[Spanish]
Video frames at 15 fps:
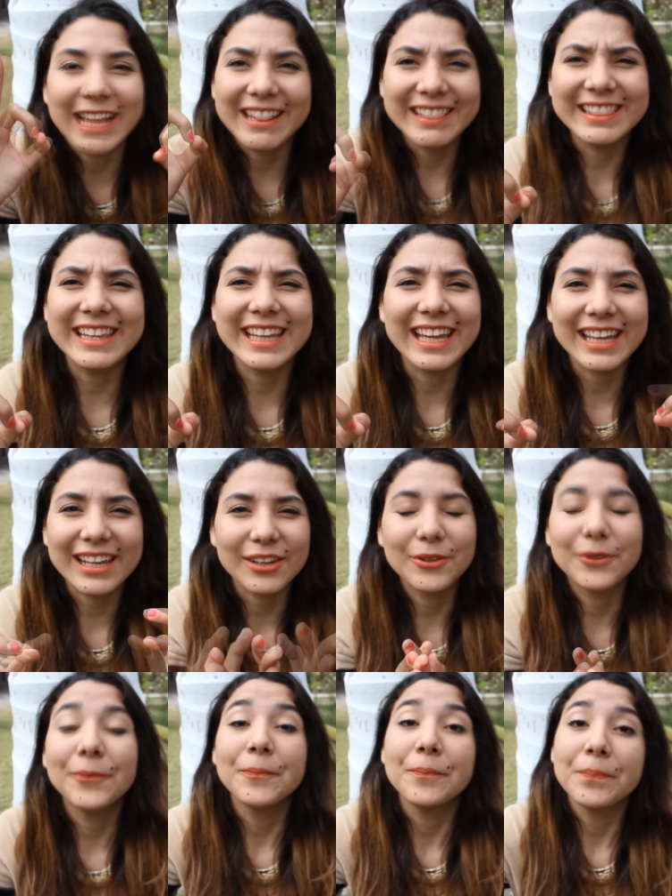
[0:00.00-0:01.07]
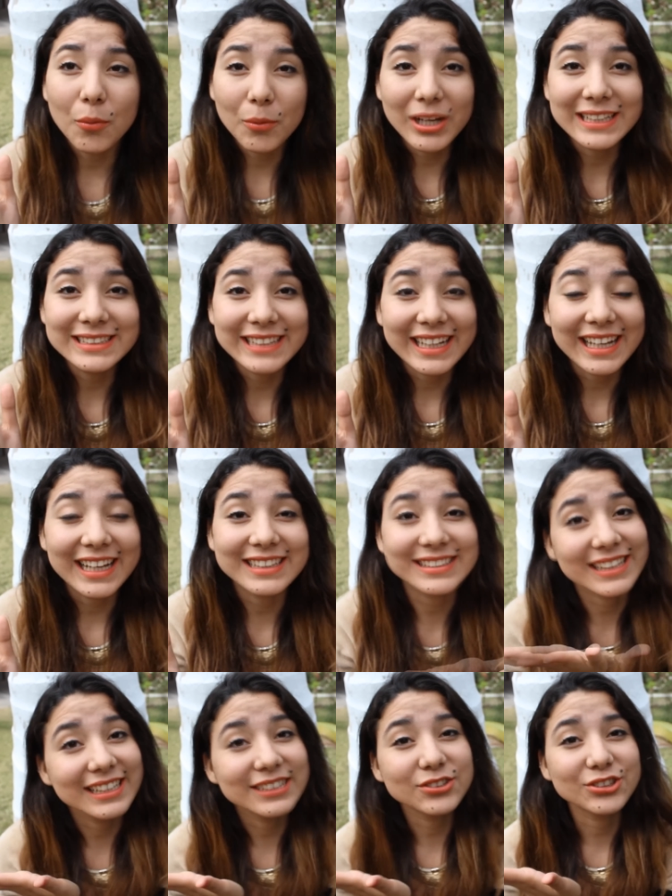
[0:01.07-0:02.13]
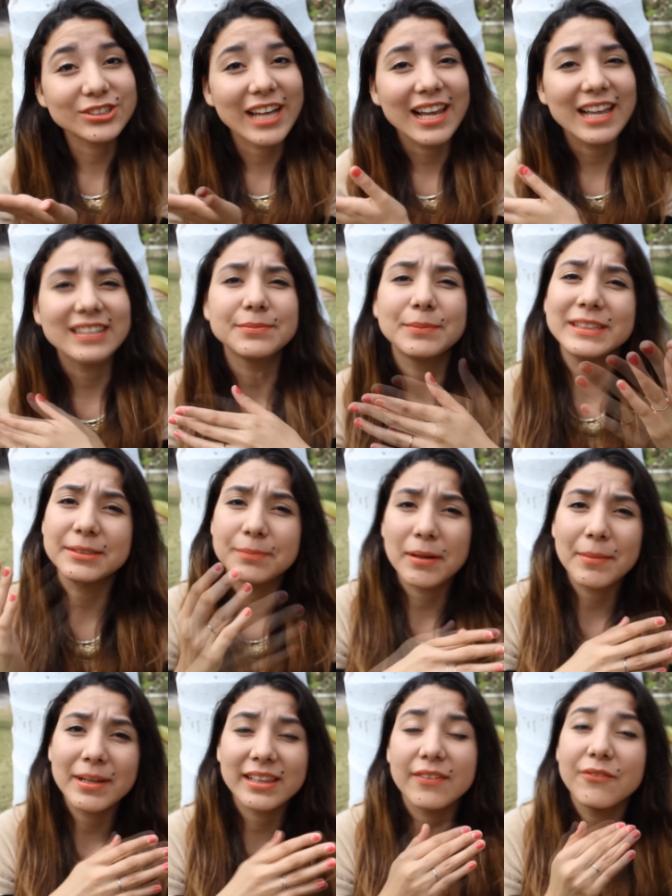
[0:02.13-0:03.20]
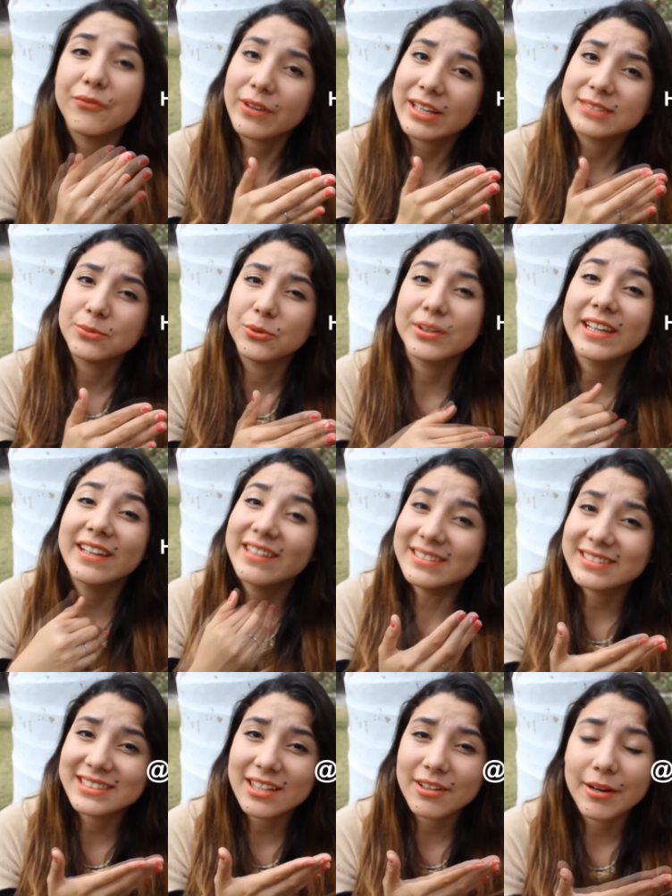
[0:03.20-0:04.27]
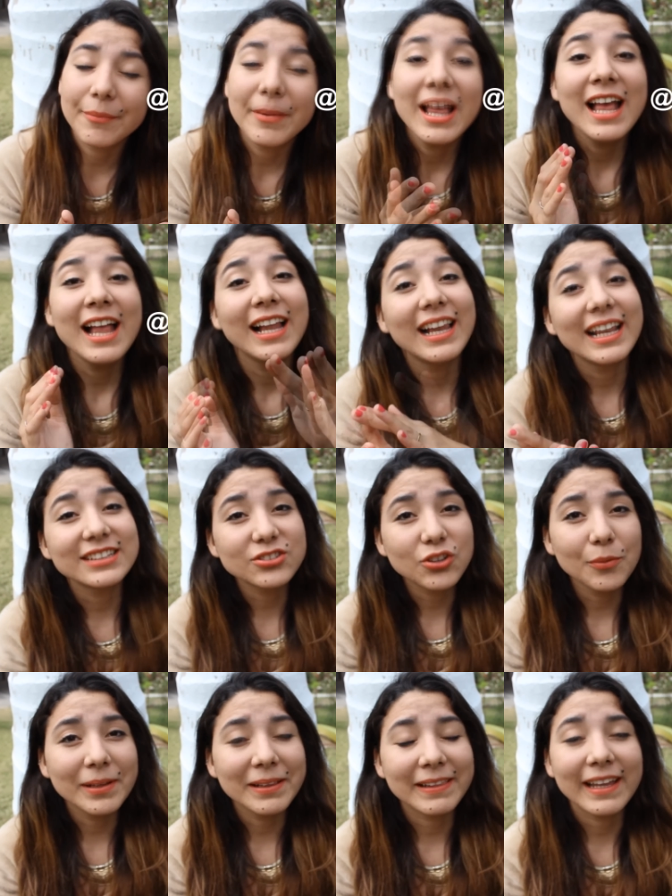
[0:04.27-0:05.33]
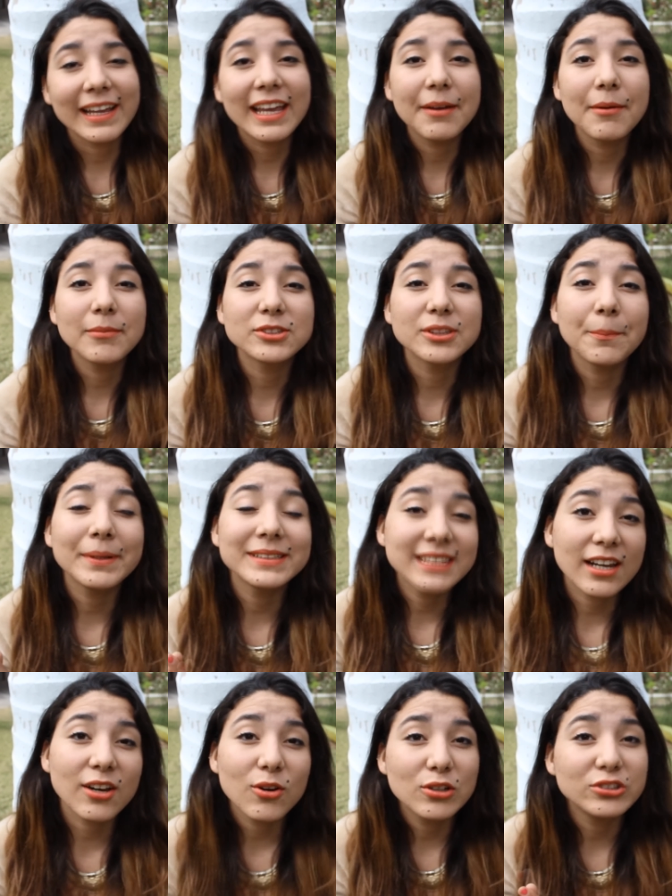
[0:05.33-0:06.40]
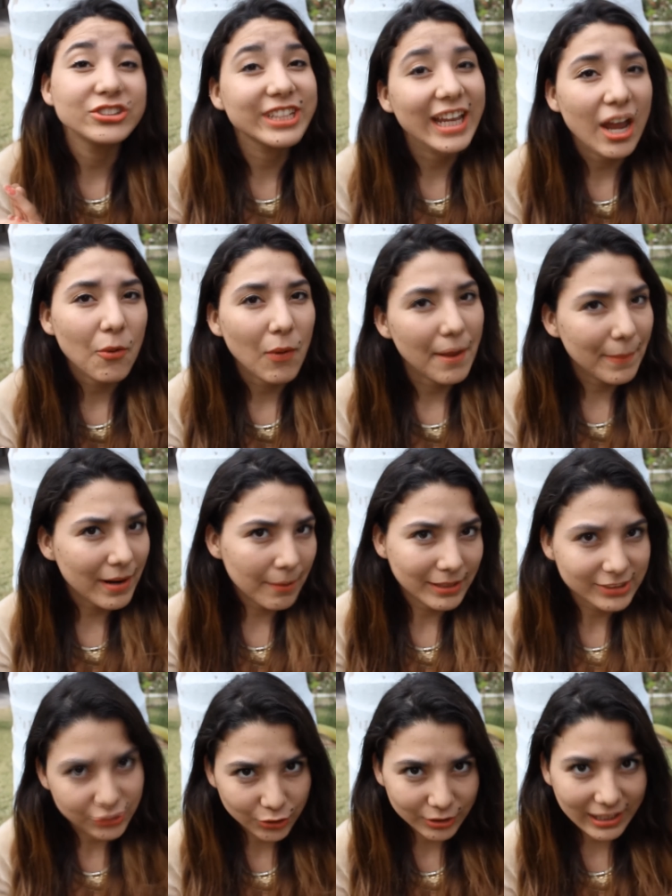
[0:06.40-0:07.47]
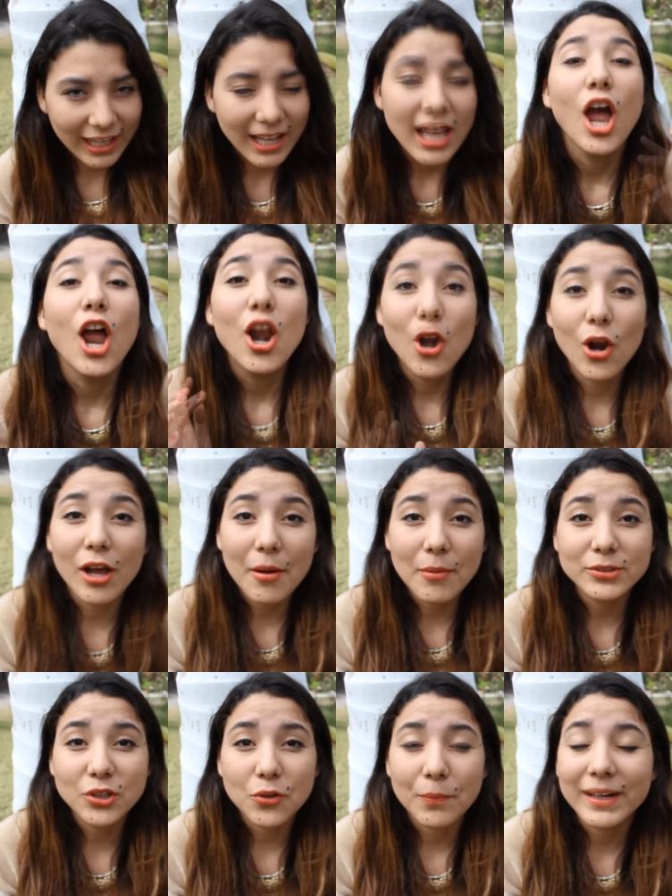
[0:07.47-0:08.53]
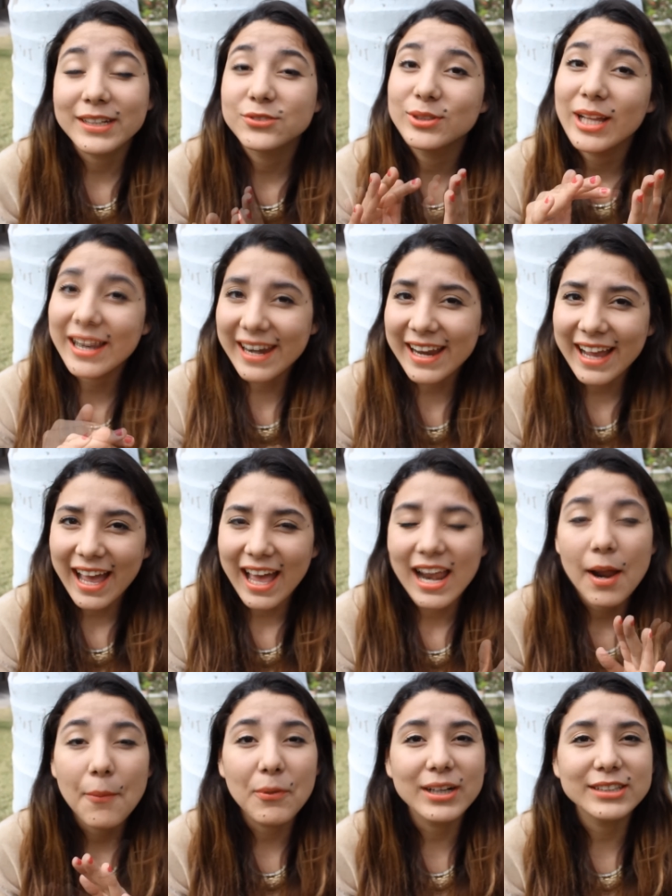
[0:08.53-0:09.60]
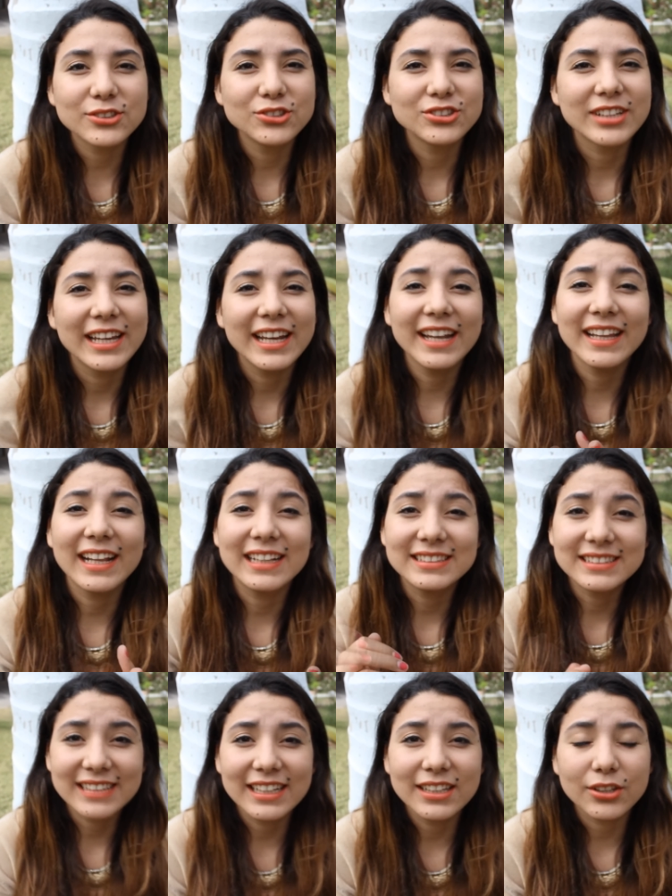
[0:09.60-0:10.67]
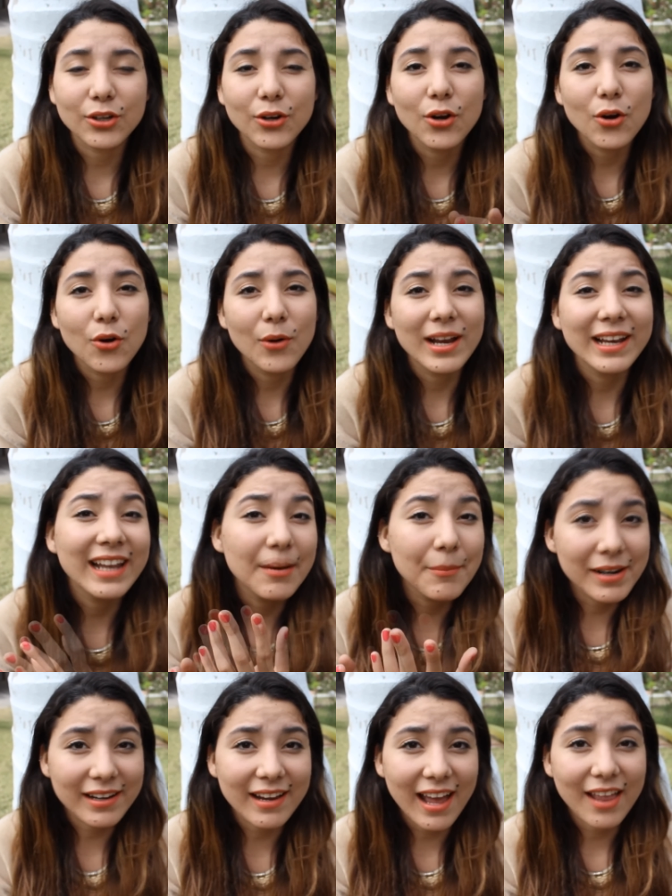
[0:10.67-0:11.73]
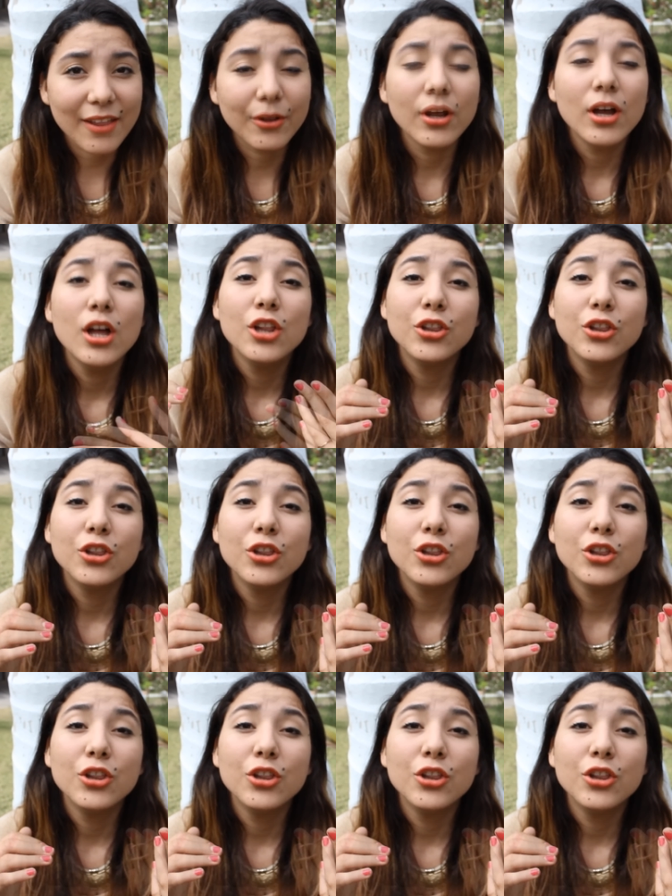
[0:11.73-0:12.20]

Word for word: tan tierno. Como les dije en las redes sociales, principalmente en Facebook y en Instagram, les comenté que íbamos a empezar con los DIY para mascota. Lo que vamos a ocupar es una reja, la puedes conseguir en el centro o en el mercado